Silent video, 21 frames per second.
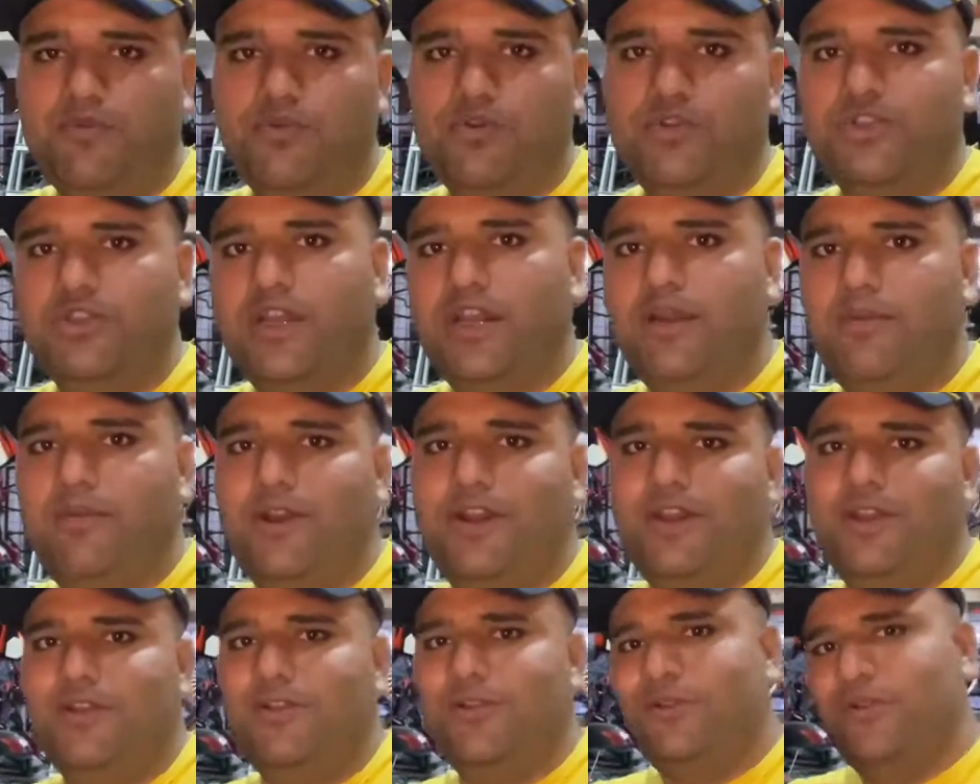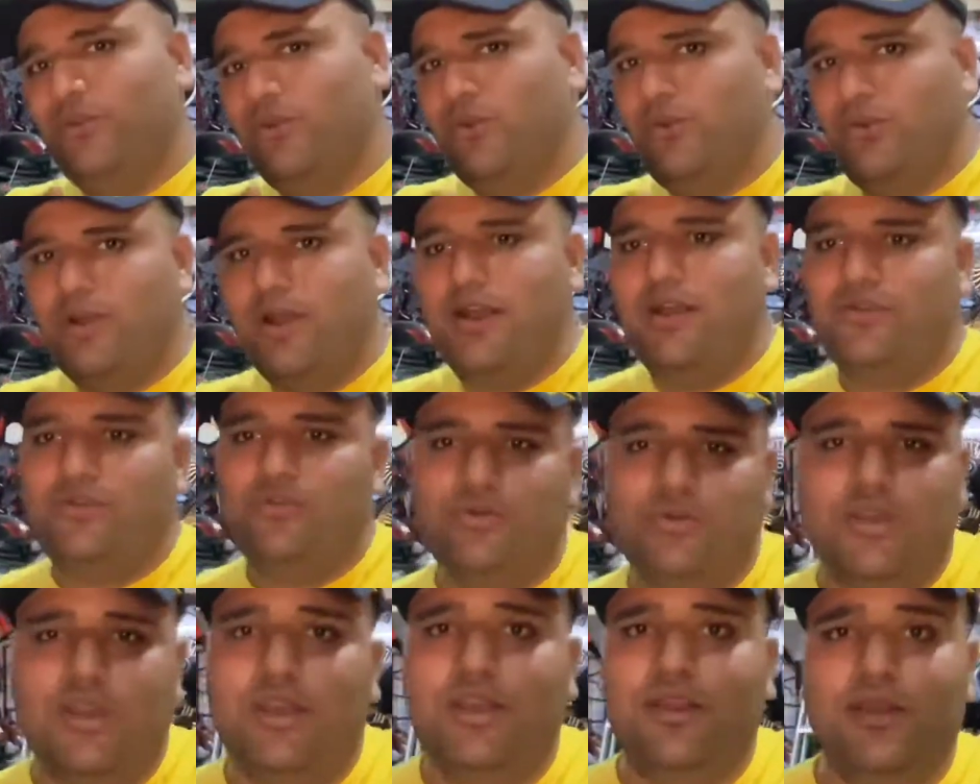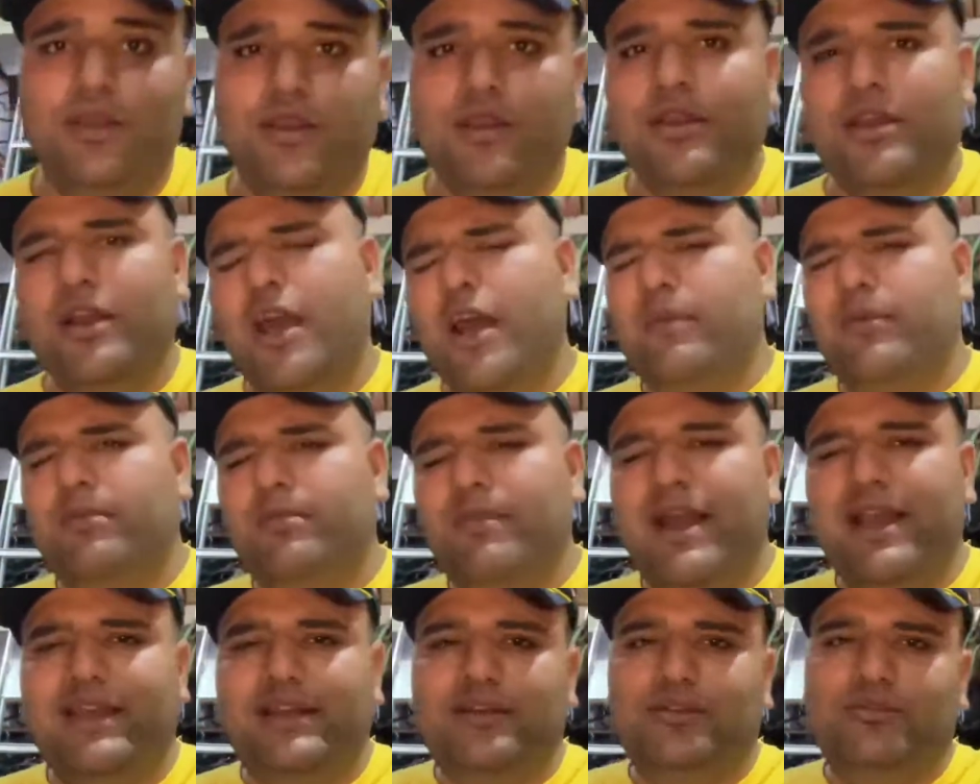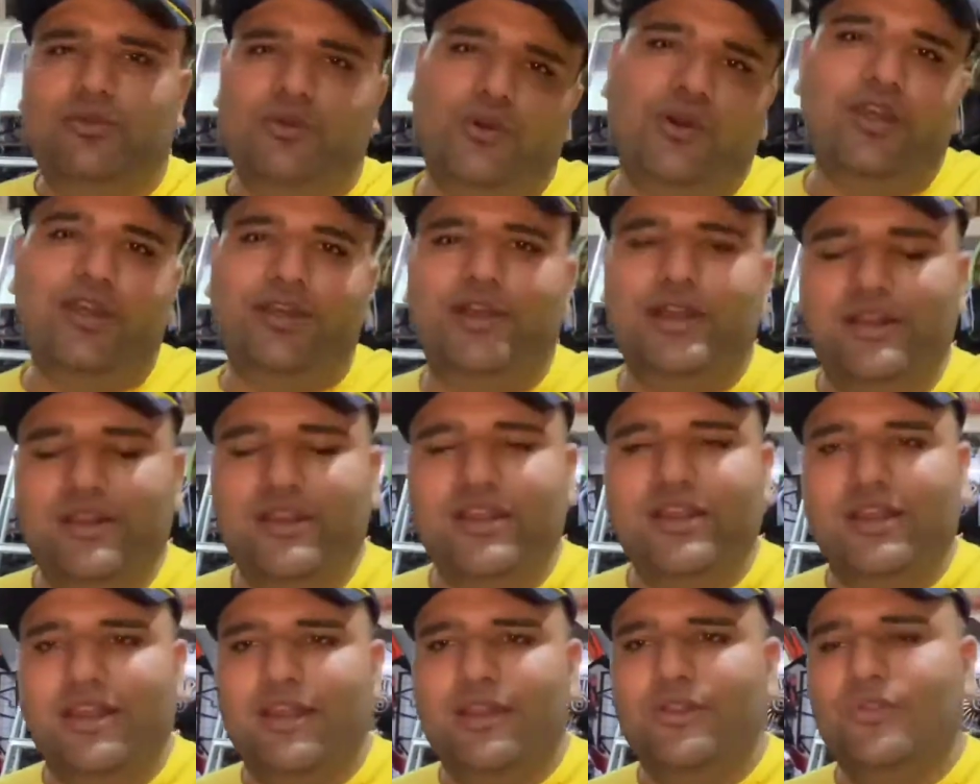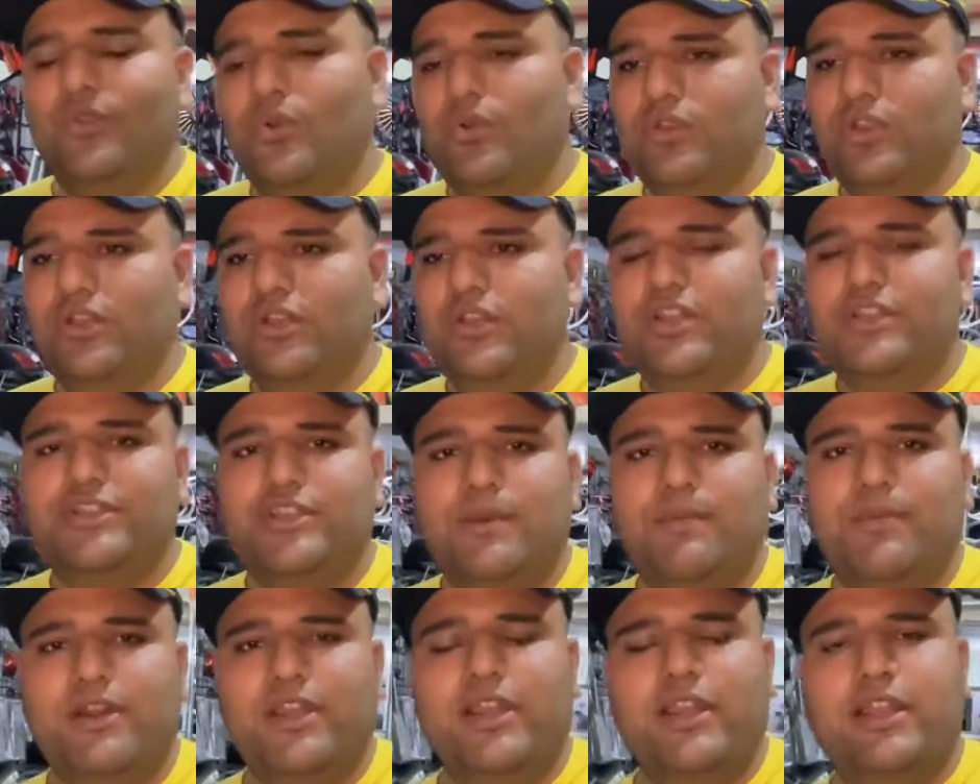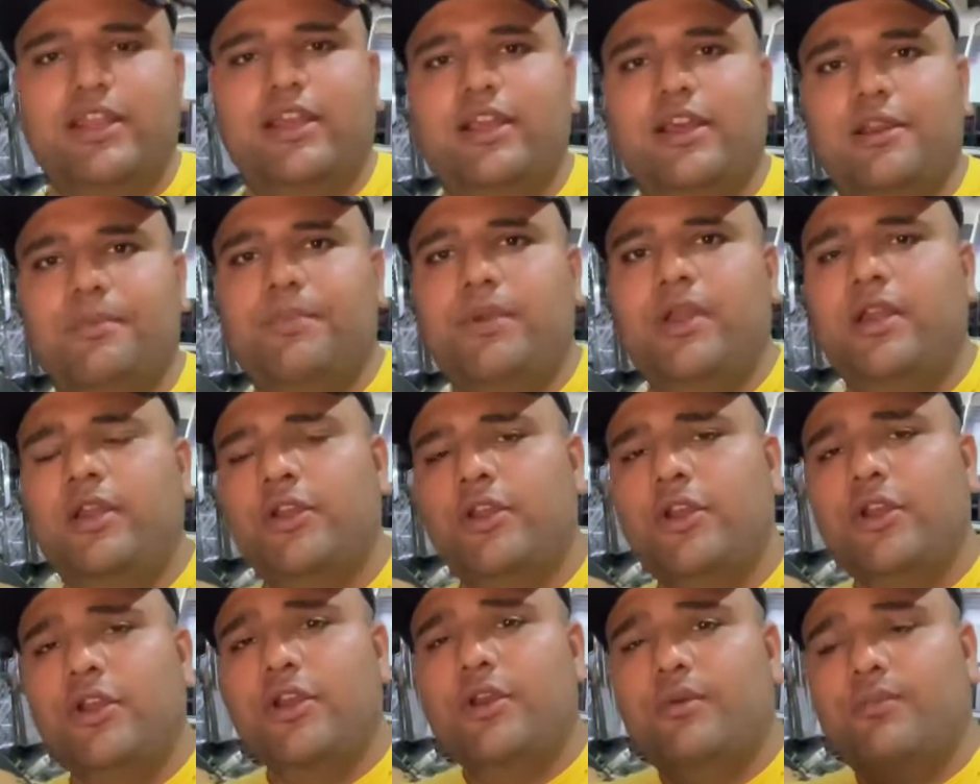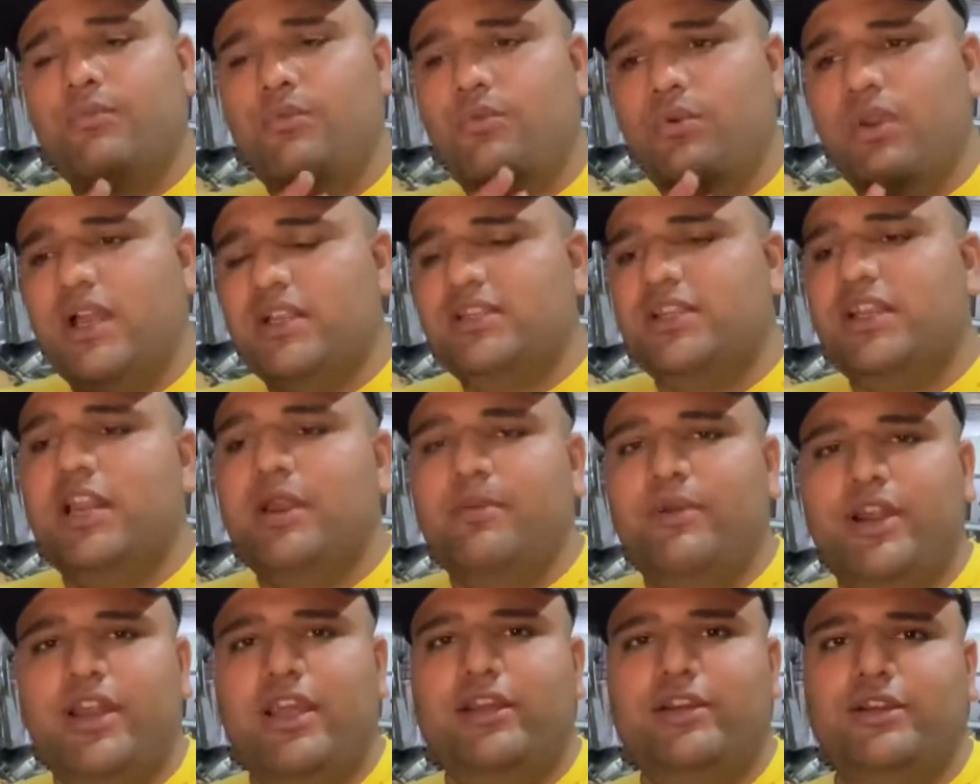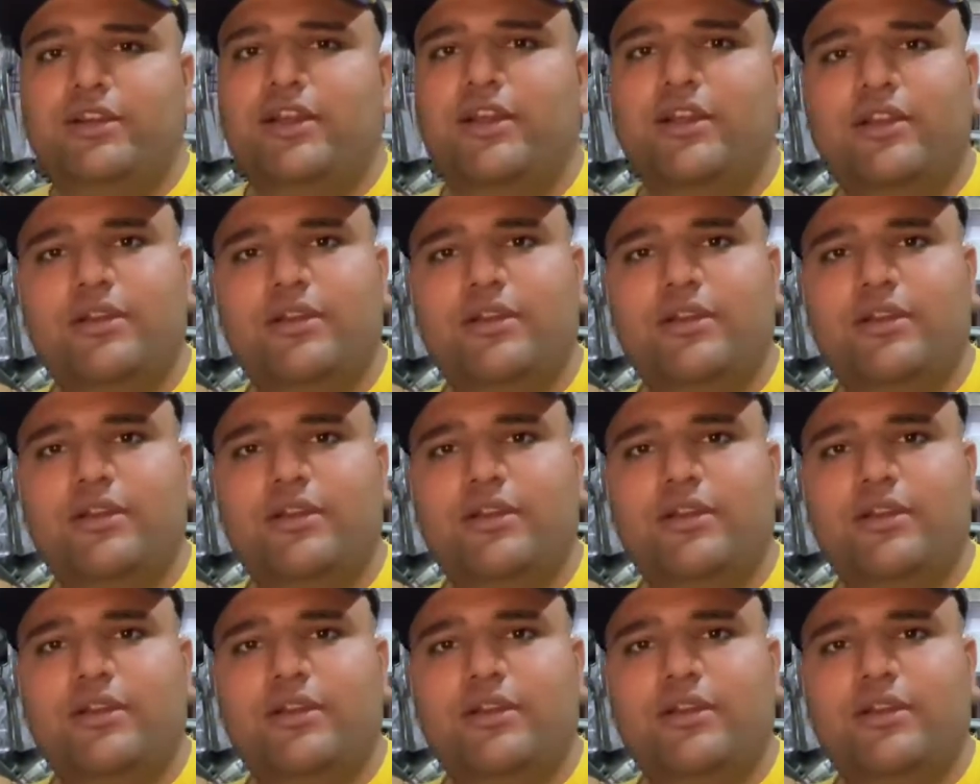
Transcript: आपको सिनेमेटिक दूंगा क्योंकि अभी बाइक थोड़ी गंदी है दो तीन दिन से पड़ी रहती घर पे पूरा सिनेमेटिक